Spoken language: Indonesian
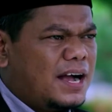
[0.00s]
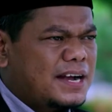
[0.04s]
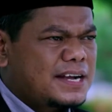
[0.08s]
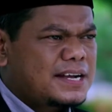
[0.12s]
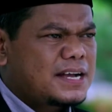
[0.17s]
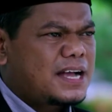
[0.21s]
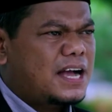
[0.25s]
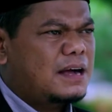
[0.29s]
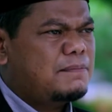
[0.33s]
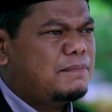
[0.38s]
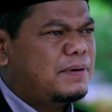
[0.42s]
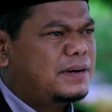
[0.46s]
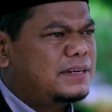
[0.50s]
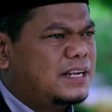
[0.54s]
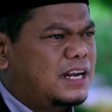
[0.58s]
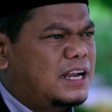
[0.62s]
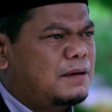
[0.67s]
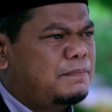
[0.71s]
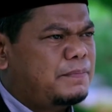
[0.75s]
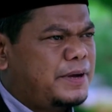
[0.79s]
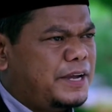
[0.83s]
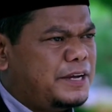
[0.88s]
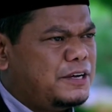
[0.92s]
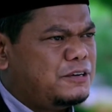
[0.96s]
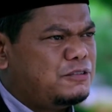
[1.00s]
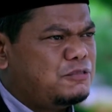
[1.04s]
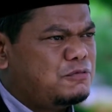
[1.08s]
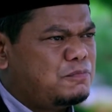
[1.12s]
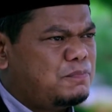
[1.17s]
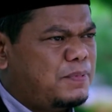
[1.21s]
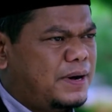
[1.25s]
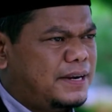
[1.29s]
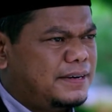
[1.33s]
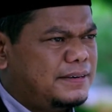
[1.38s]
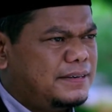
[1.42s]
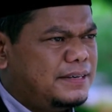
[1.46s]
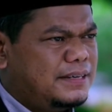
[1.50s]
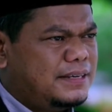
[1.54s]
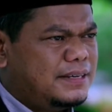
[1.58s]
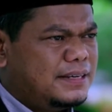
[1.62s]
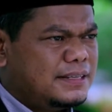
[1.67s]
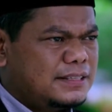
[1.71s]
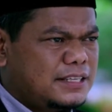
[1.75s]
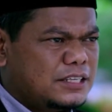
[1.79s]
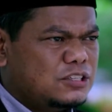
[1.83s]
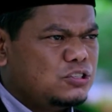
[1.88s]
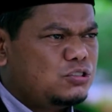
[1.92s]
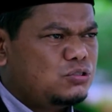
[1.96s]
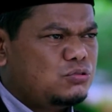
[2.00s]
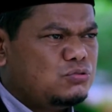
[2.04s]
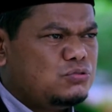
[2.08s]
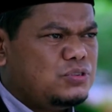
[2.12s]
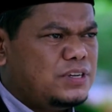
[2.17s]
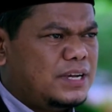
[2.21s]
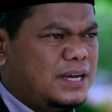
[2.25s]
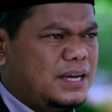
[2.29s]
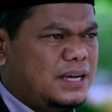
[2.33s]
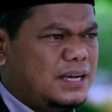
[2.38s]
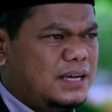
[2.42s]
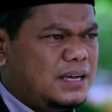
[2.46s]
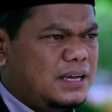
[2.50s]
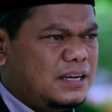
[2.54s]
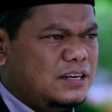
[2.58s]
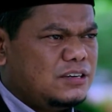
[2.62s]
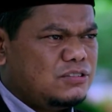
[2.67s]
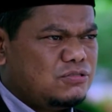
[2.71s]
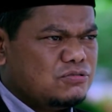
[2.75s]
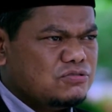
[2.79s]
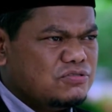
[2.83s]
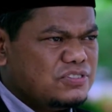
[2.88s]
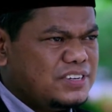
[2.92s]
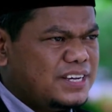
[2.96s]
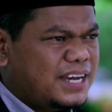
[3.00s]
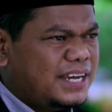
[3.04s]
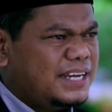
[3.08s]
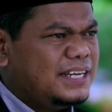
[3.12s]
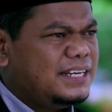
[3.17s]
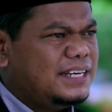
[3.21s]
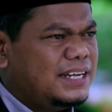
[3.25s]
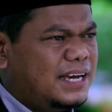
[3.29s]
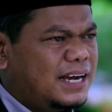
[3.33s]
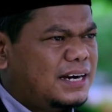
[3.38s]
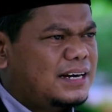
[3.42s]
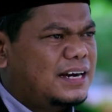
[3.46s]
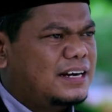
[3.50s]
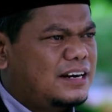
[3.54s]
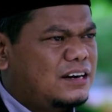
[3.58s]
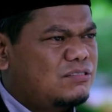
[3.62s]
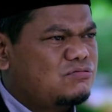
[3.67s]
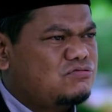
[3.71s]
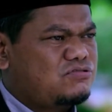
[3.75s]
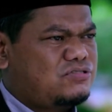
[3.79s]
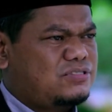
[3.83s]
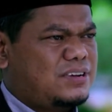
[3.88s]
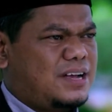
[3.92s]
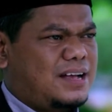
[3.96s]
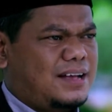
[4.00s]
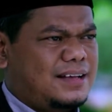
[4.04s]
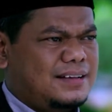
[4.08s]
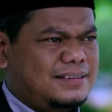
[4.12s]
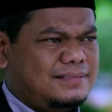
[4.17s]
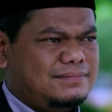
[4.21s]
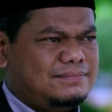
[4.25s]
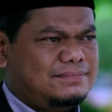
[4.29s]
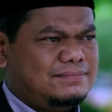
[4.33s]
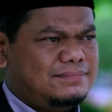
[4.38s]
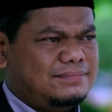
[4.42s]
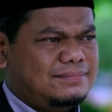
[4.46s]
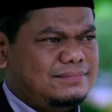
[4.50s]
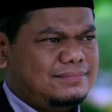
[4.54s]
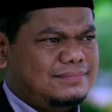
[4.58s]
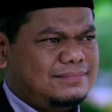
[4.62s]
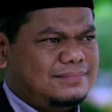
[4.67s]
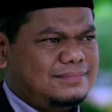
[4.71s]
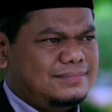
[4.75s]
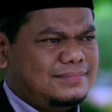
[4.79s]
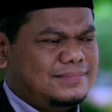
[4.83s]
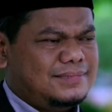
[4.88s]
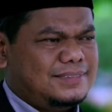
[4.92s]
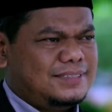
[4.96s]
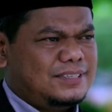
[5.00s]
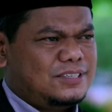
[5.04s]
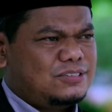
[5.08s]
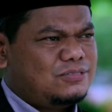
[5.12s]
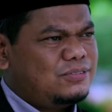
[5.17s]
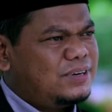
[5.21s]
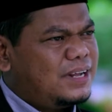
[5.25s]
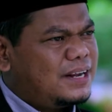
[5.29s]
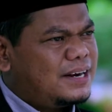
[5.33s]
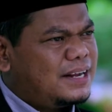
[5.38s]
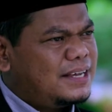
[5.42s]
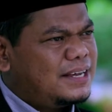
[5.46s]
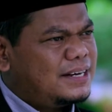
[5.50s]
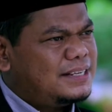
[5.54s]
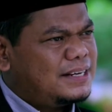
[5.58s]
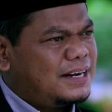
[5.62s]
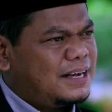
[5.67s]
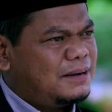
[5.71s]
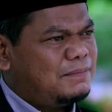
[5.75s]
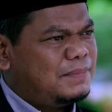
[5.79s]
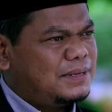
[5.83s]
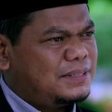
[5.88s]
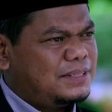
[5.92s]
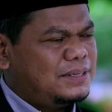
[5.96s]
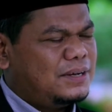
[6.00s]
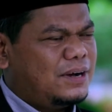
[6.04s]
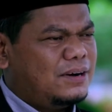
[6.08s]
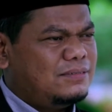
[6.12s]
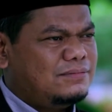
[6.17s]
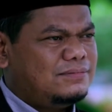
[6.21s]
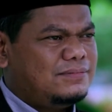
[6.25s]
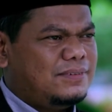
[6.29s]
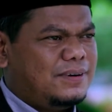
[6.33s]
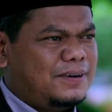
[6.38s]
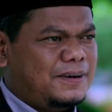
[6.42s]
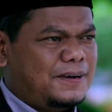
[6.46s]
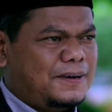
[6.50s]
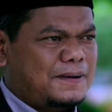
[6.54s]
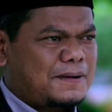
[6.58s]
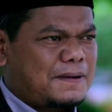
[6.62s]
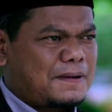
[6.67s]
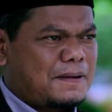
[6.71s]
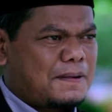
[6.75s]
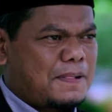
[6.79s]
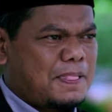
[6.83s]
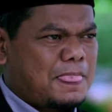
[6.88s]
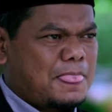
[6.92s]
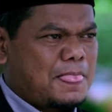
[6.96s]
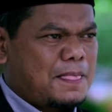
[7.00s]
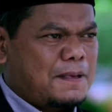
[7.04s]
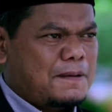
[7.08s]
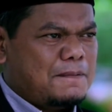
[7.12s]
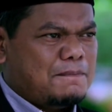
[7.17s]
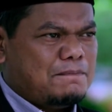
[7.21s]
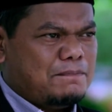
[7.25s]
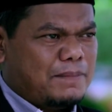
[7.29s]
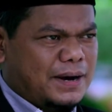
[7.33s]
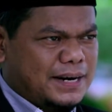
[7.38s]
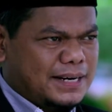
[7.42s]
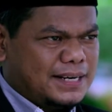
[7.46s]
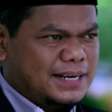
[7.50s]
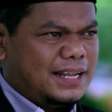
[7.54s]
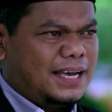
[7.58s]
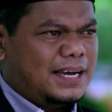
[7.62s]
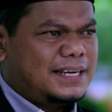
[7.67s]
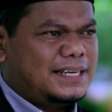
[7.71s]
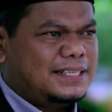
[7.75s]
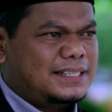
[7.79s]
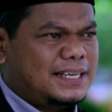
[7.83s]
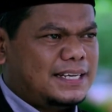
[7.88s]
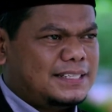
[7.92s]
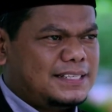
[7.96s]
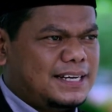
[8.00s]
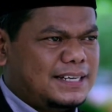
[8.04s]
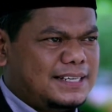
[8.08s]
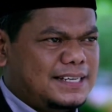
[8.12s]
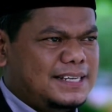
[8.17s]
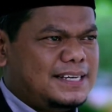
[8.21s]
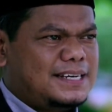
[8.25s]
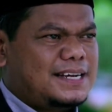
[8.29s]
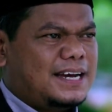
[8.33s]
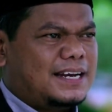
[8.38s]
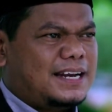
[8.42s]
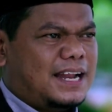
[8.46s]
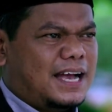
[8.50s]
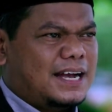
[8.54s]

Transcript: agama dalam kehidupan, tentunya dunia ini akan rusak. Saudara yang dirahmati Allah, marilah kita jadikan